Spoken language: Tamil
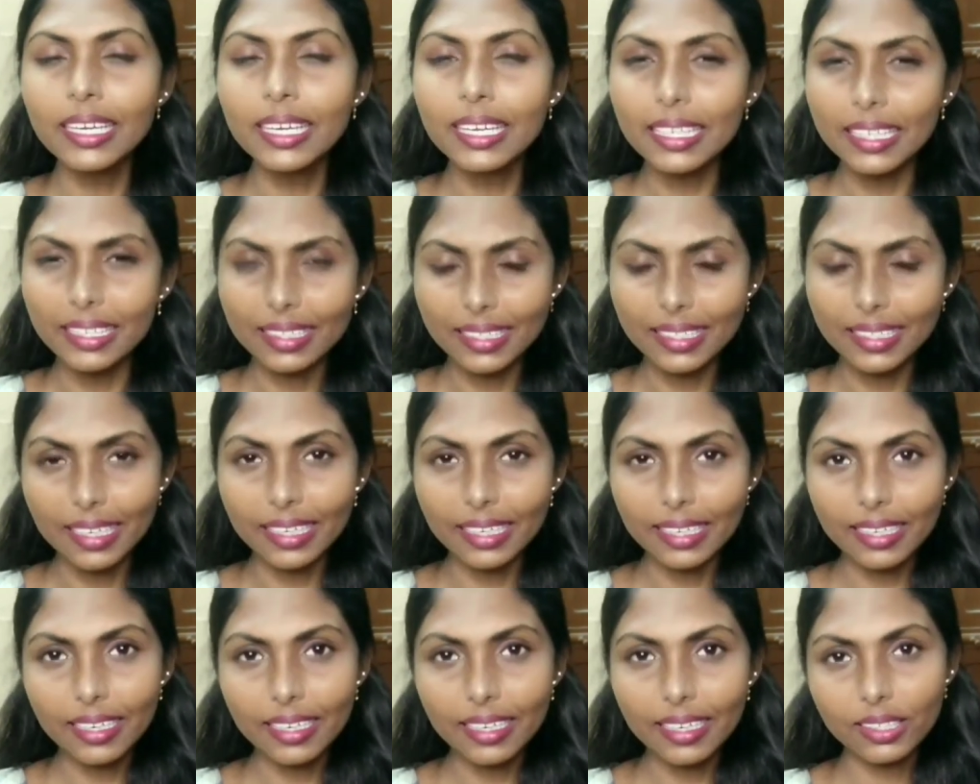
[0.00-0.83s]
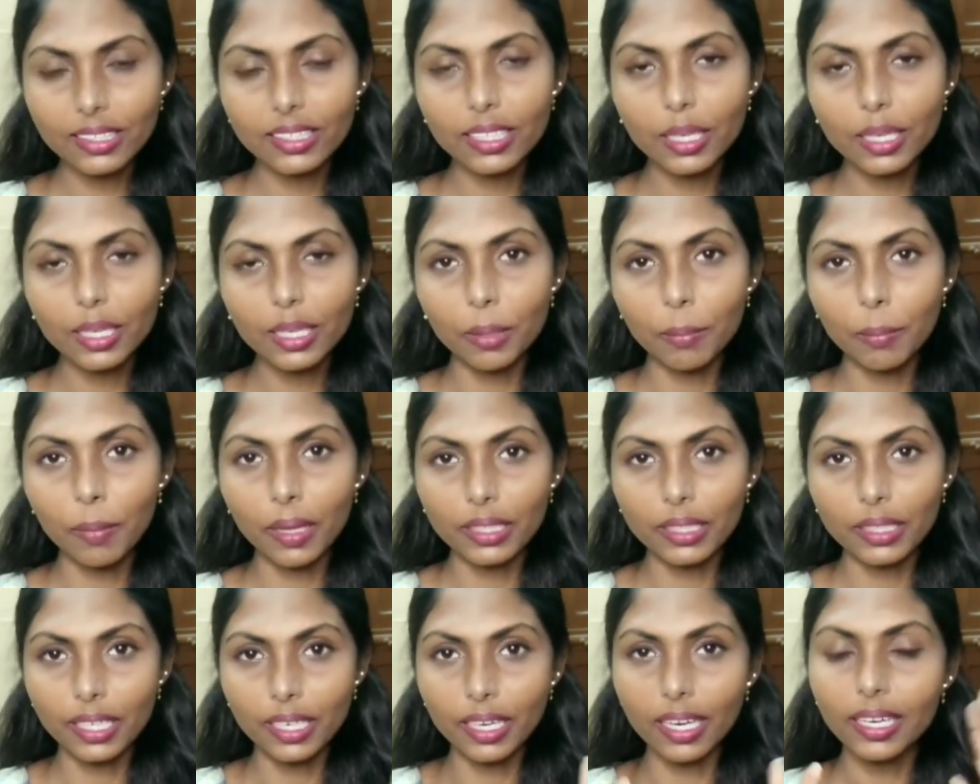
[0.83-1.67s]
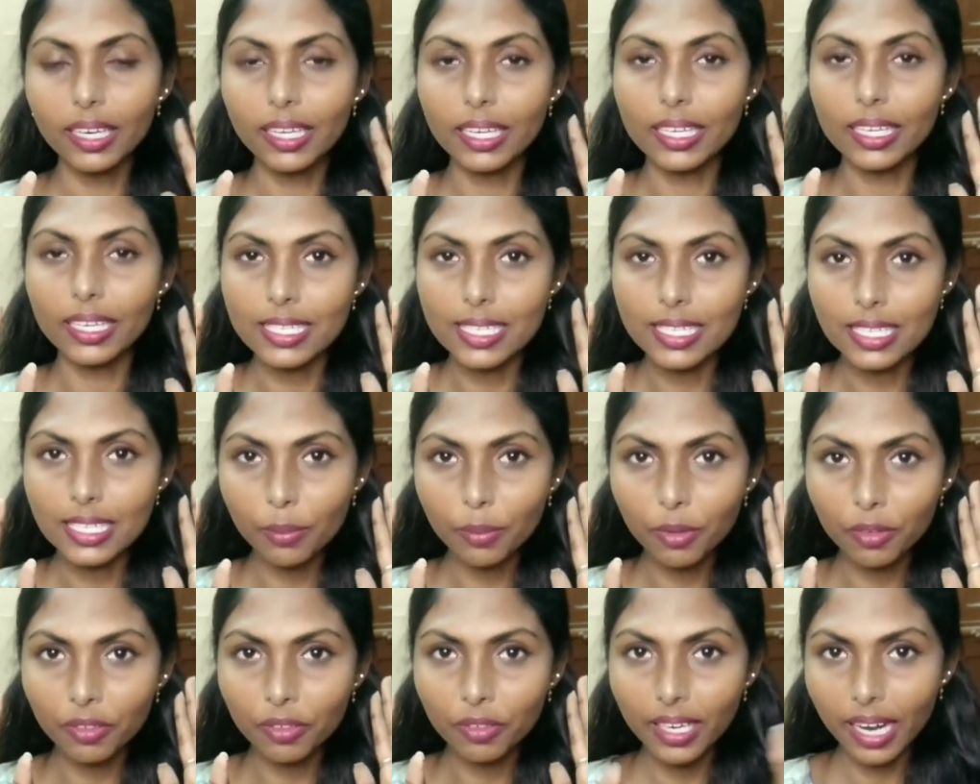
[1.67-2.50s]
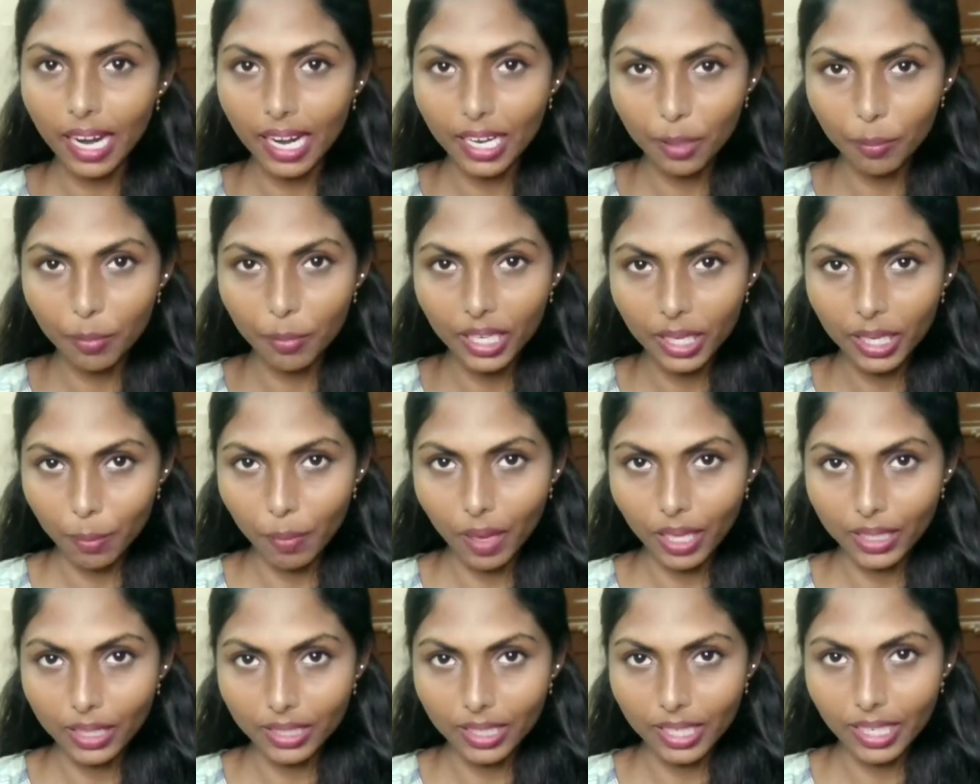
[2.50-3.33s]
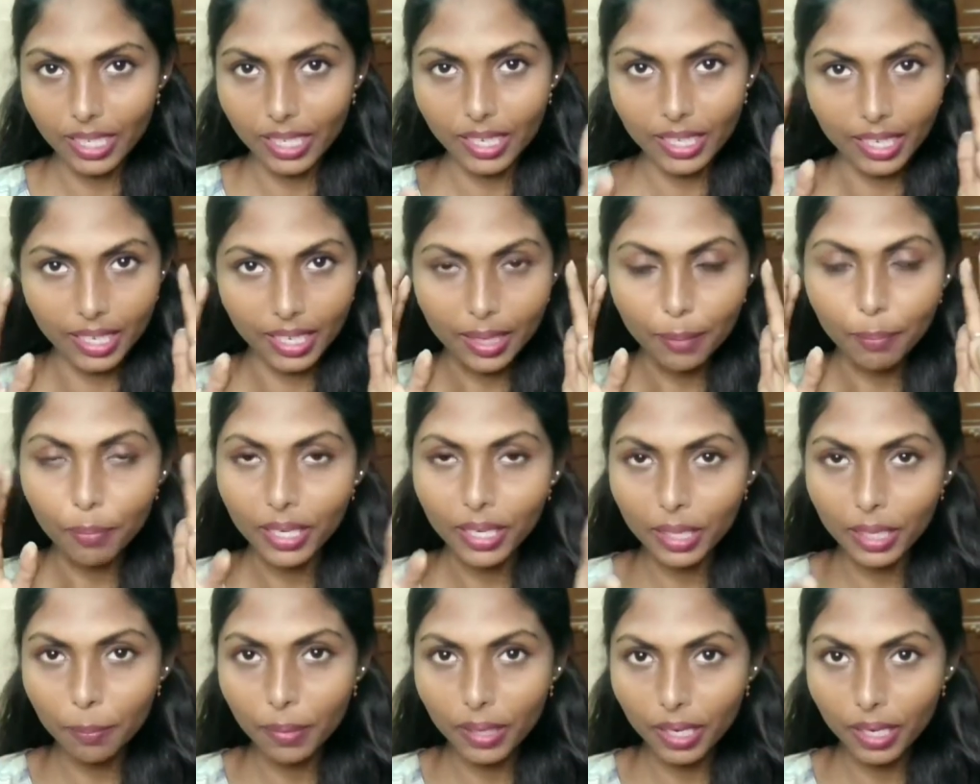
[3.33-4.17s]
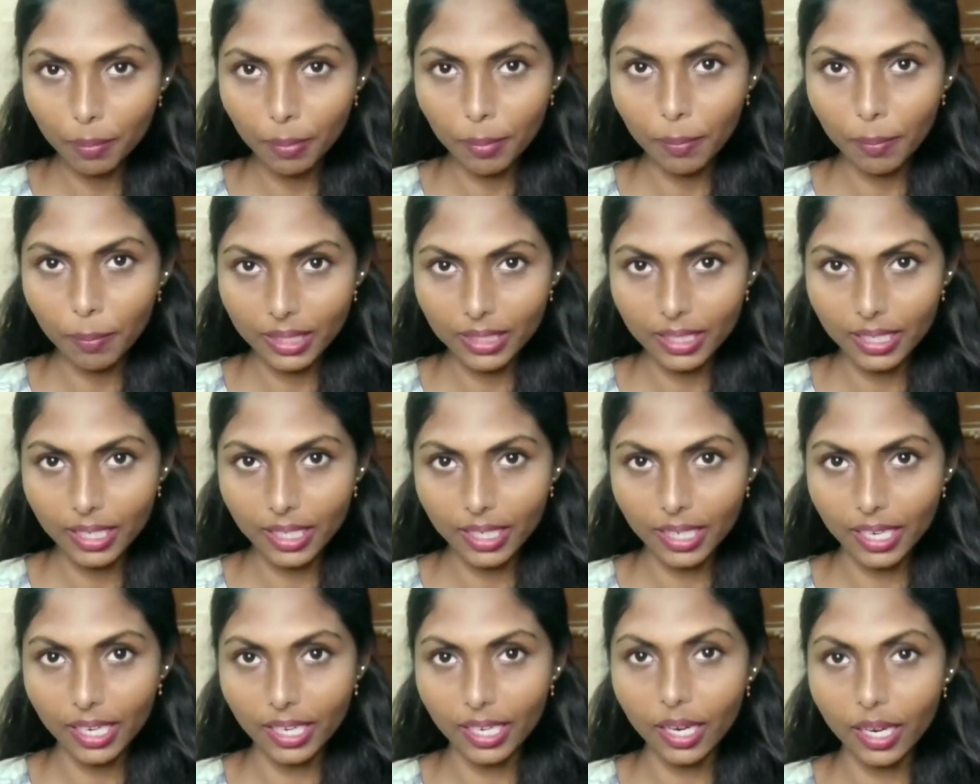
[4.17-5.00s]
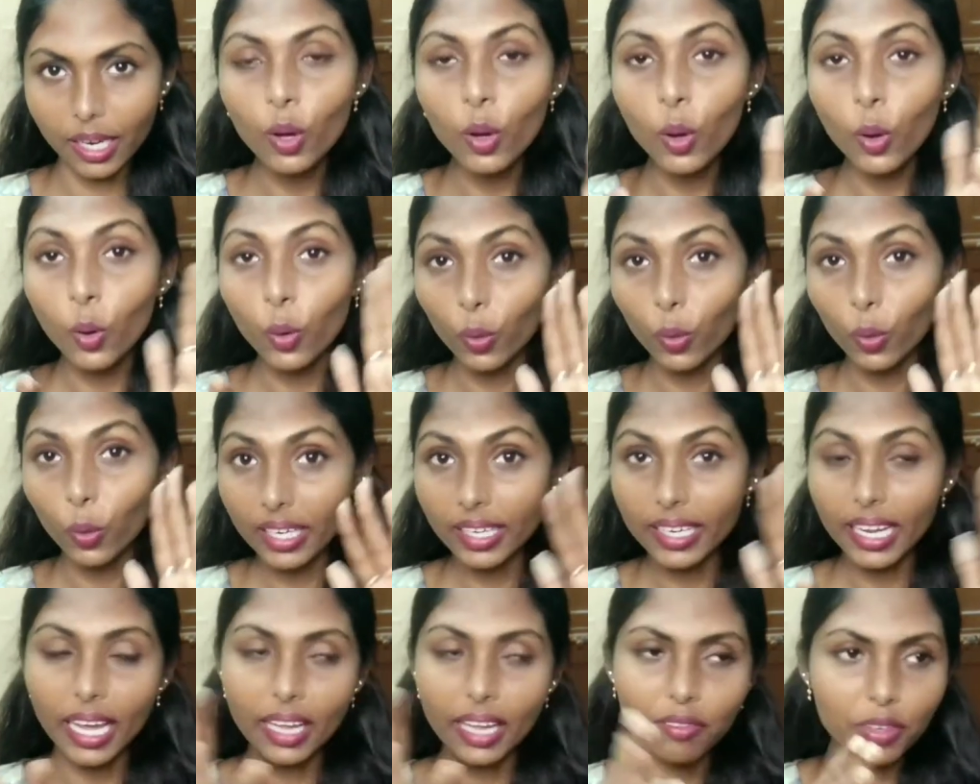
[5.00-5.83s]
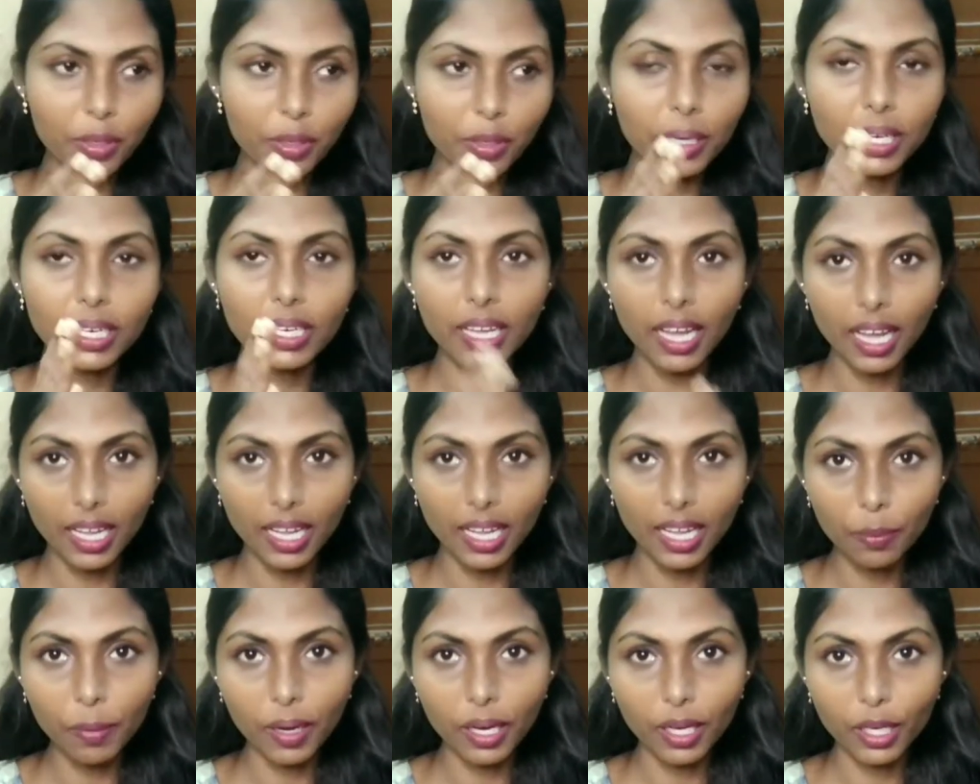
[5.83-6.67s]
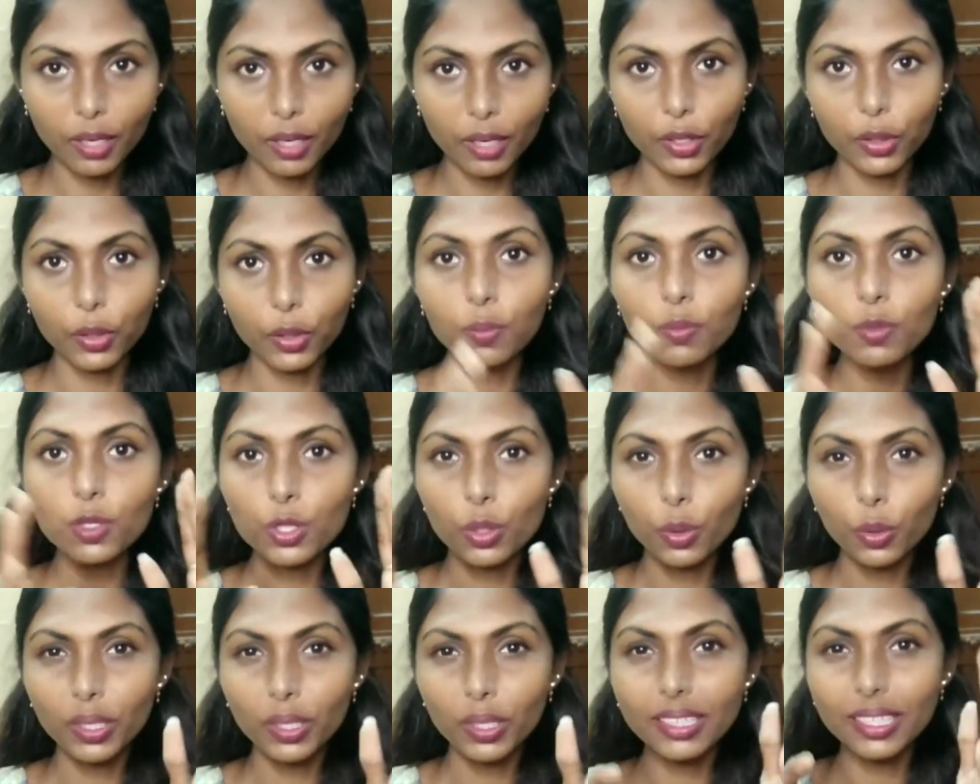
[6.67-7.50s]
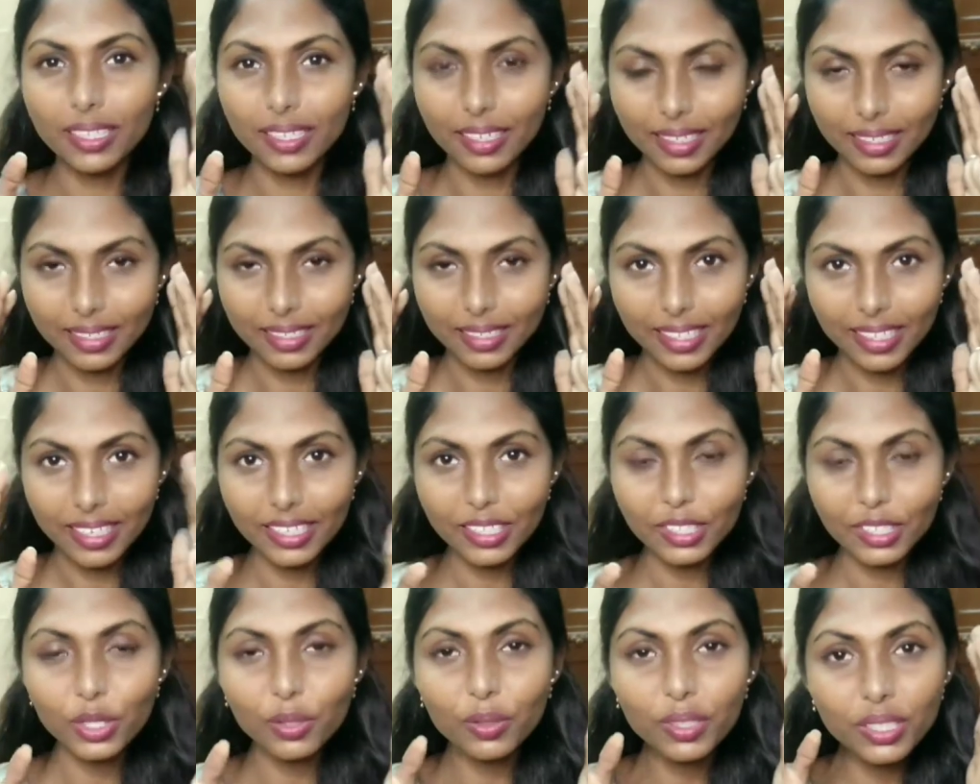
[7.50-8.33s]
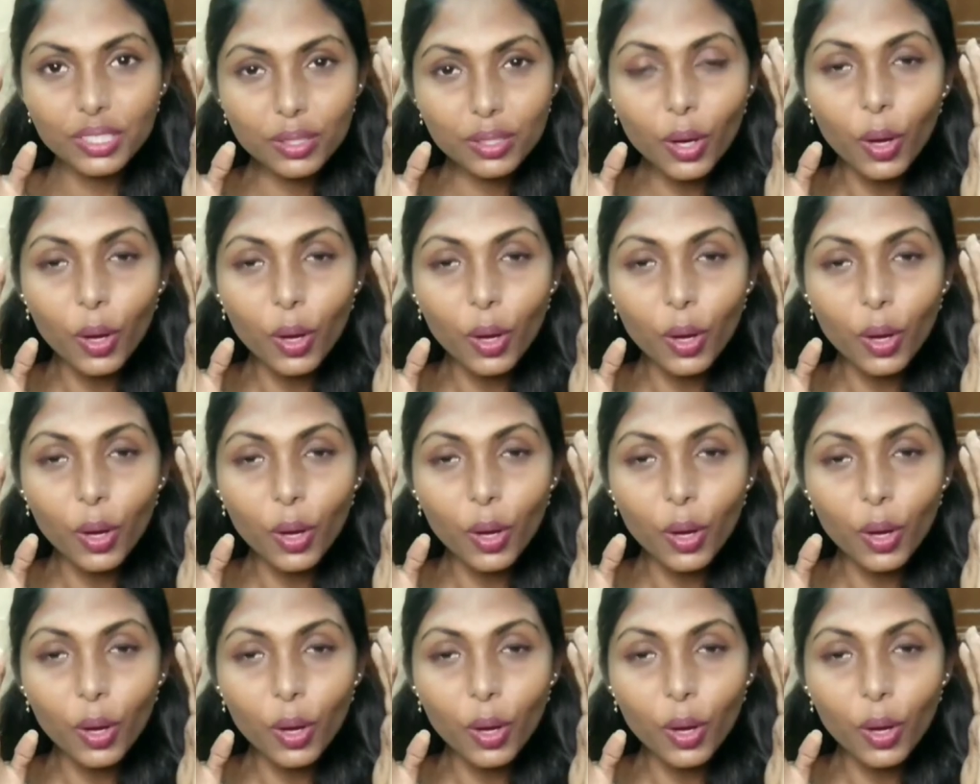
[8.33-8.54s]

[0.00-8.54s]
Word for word: இது என்ன ஆகுது அப்படின்னு பார்த்தீங்கன்னா நீங்கள் சிஸ்டமை வந்து ரேண்டமாக நீங்கள் பார்த்துட்டே இருக்கீங்க பிளிங்க் பண்ணாமல் பார்த்துட்டே இருக்கீங்கன்னா உங்களை டைவெர்ட் பண்ணி அதை பார்க்க வைக்கும் ஸோ இந்த இந்த ரேஷியோ வந்து